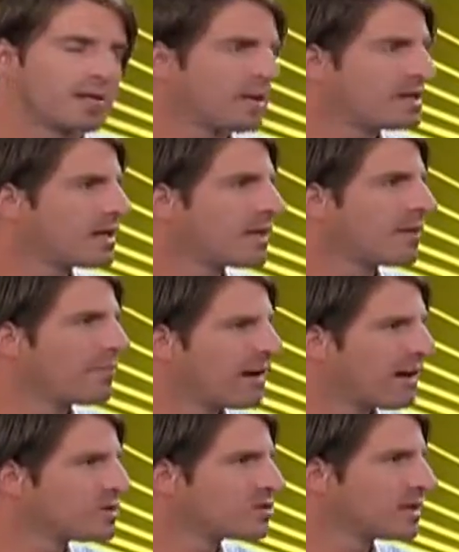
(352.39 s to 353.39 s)
hay gente que
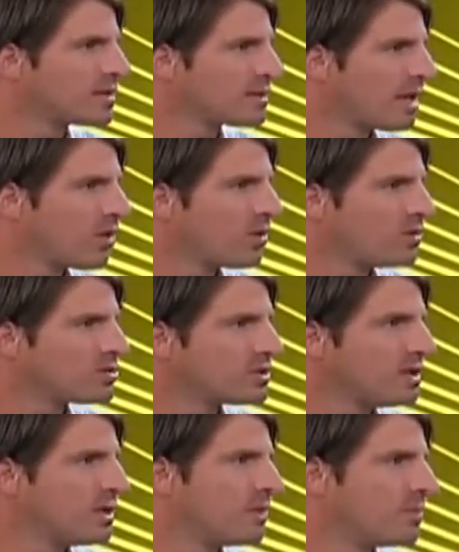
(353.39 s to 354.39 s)
lee esos catálogos
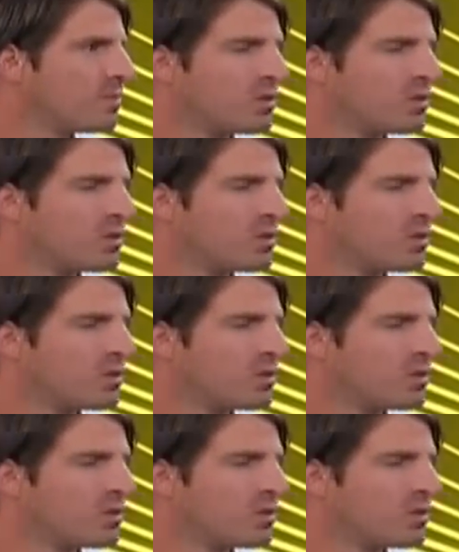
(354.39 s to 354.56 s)
y